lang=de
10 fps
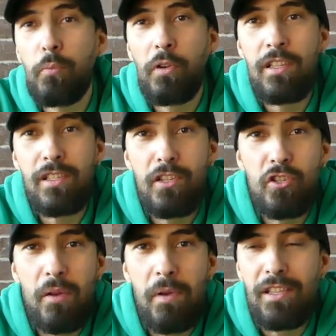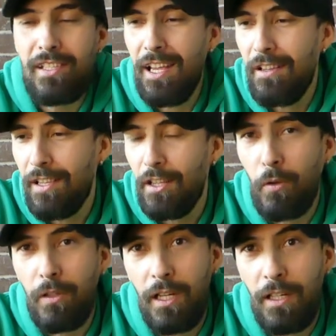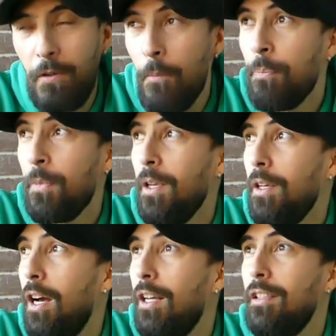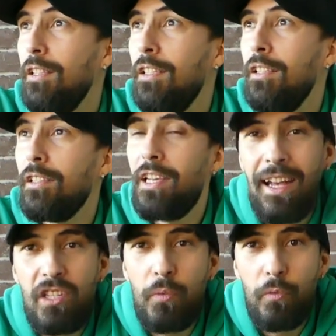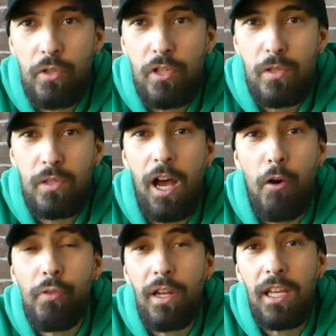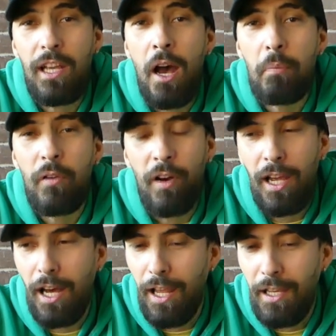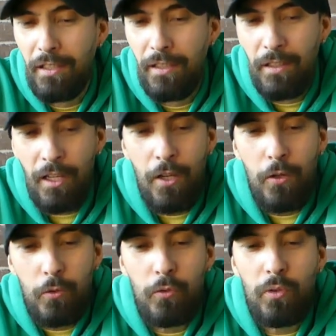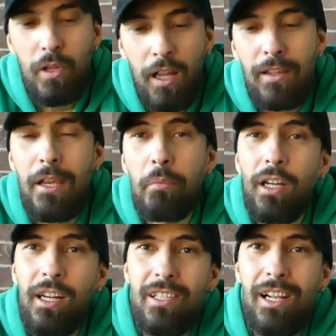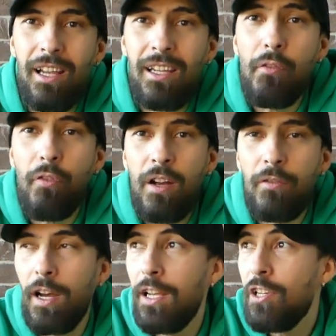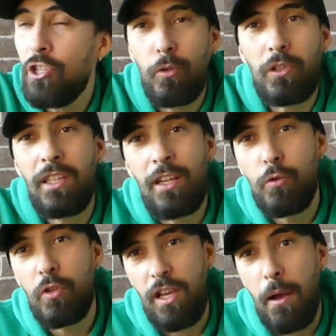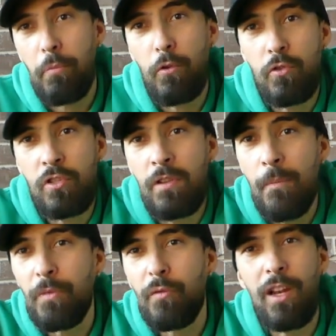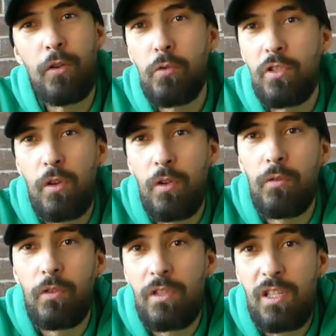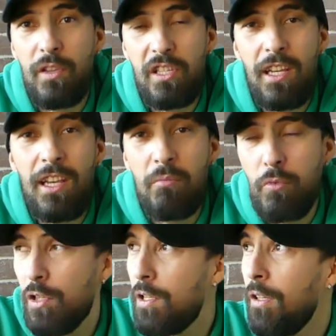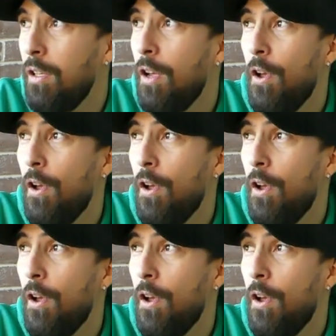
übrigens DJ Ben Sand der Tolga hat in Catch Woods da aufgelegt gehabt, da war er alleine. Und an dem Tag hat es halt angefangen, weil ich sollte den kurz ablösen, weil er kurz irgendwo ins WC gehen musste.